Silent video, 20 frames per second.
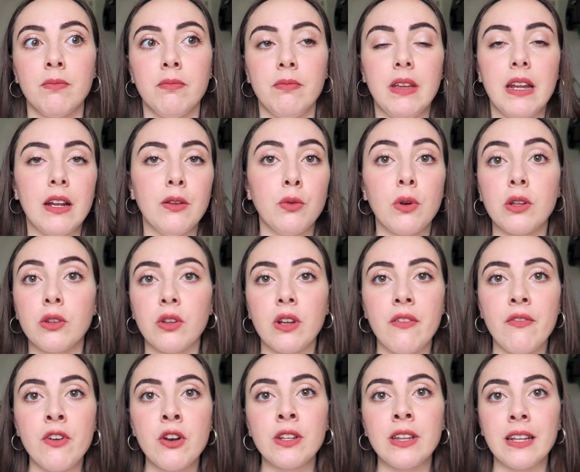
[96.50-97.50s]
mi era durato
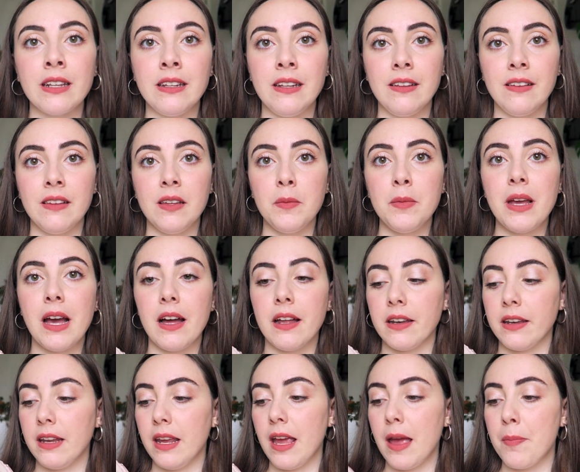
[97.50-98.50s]
davvero tantissimi
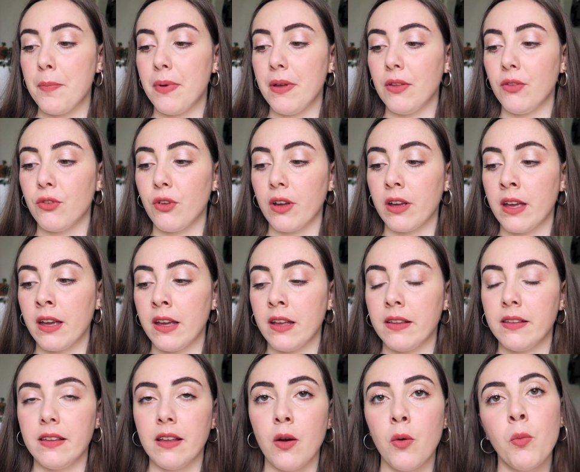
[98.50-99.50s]
anni e penso anche
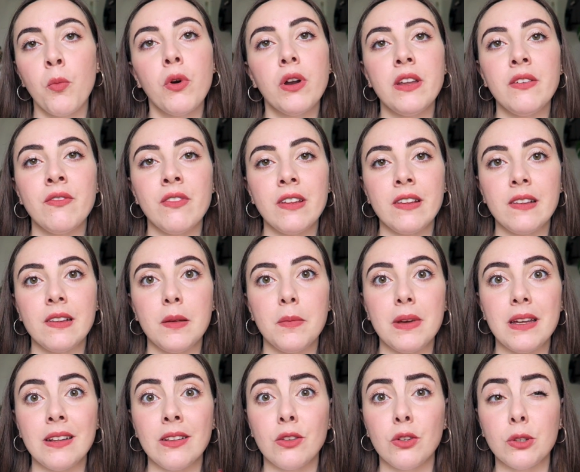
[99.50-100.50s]
che sia un buon
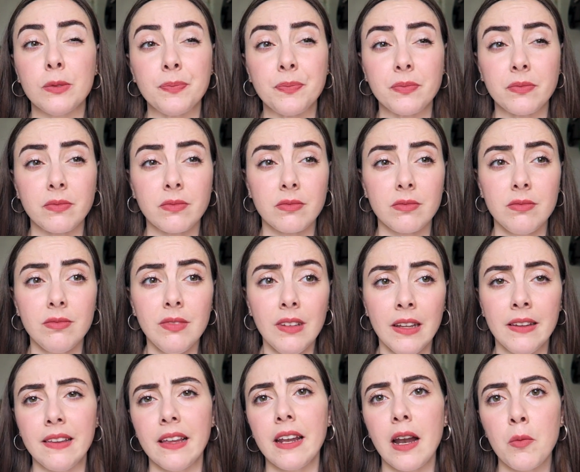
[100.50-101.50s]
investimento
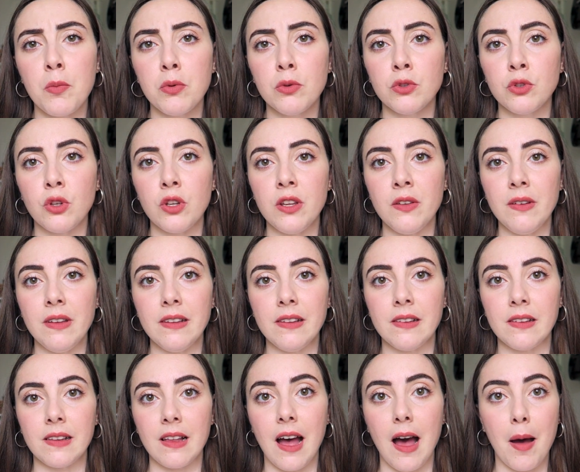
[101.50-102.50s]
sia dal punto di
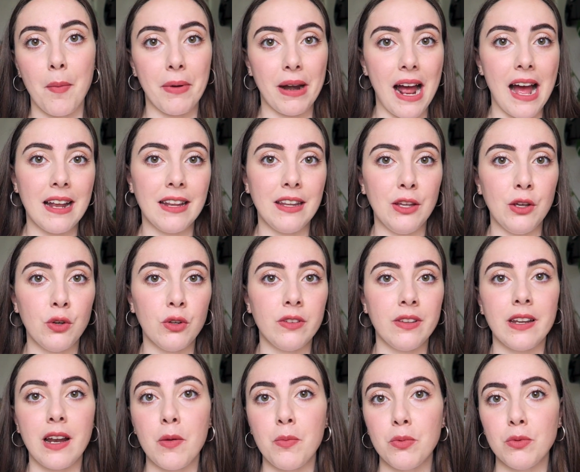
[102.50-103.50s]
vista pratico
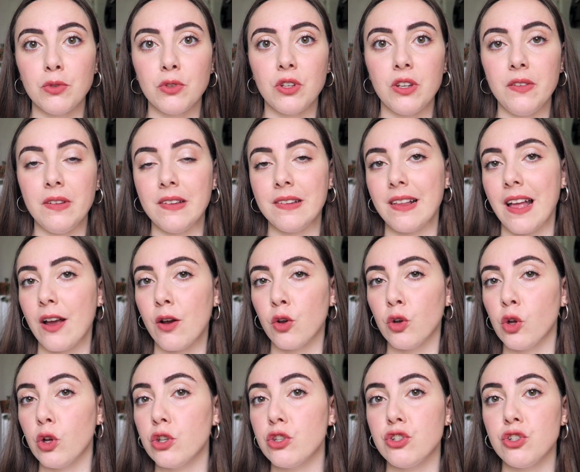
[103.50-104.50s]
sia dal punto di vista
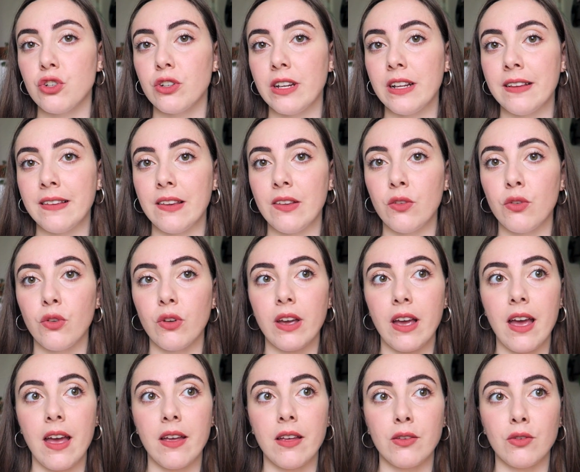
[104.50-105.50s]
ecologico, nel senso
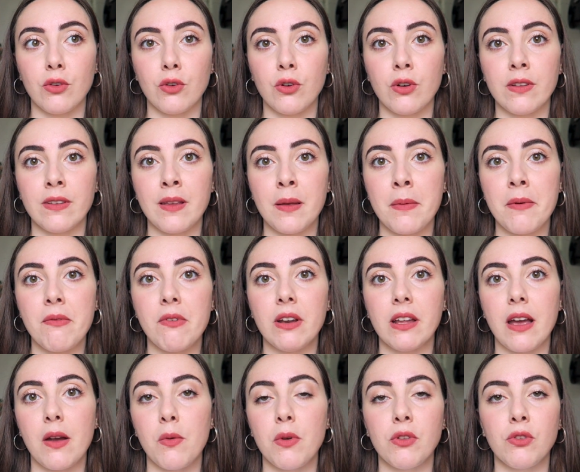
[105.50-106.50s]
che sono
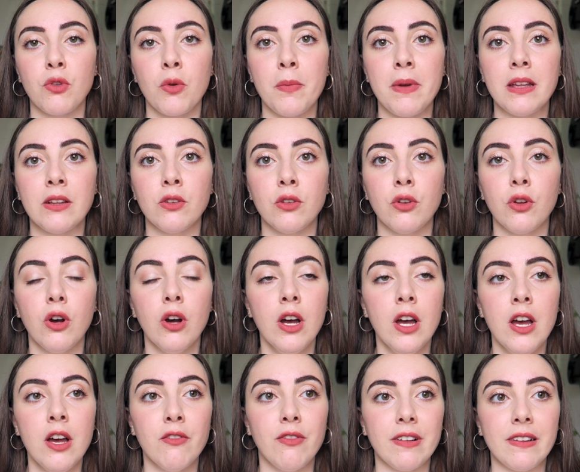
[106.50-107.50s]
consapevole che questo metodo
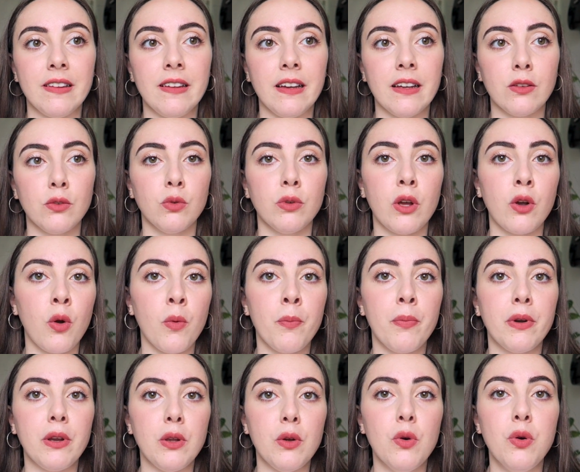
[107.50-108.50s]
fa sì che tu ne compri